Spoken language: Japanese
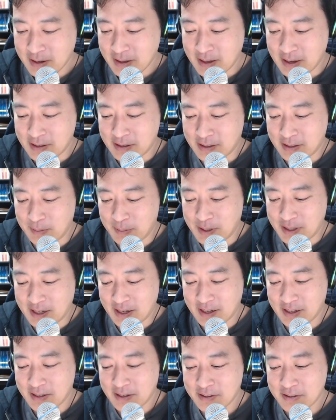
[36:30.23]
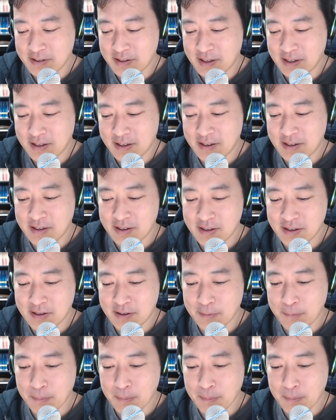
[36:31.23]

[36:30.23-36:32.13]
やってみたいですね。